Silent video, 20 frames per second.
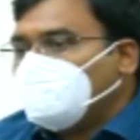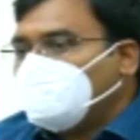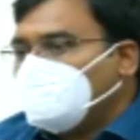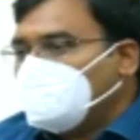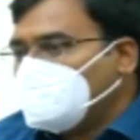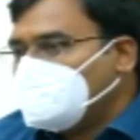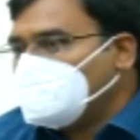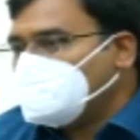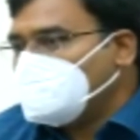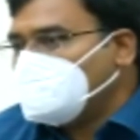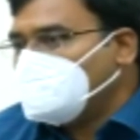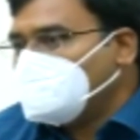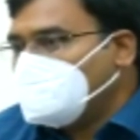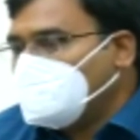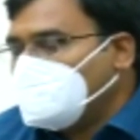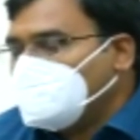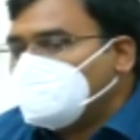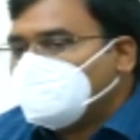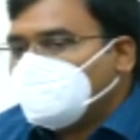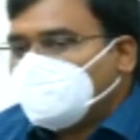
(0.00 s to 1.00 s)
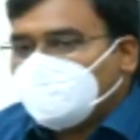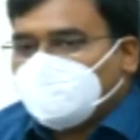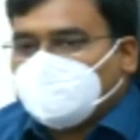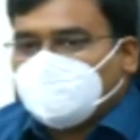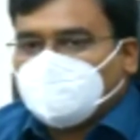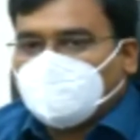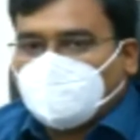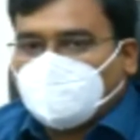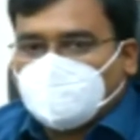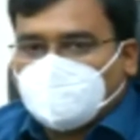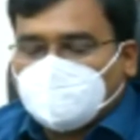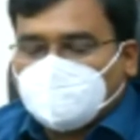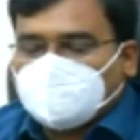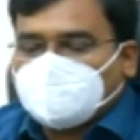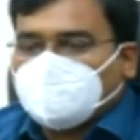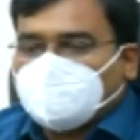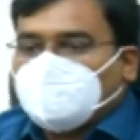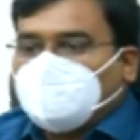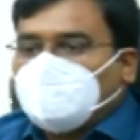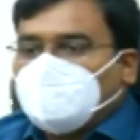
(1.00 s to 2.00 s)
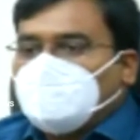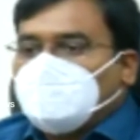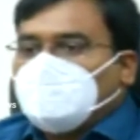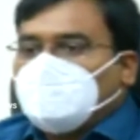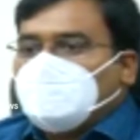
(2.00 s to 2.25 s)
మూడు రోజుల ముందు నుంచే మోహరించడం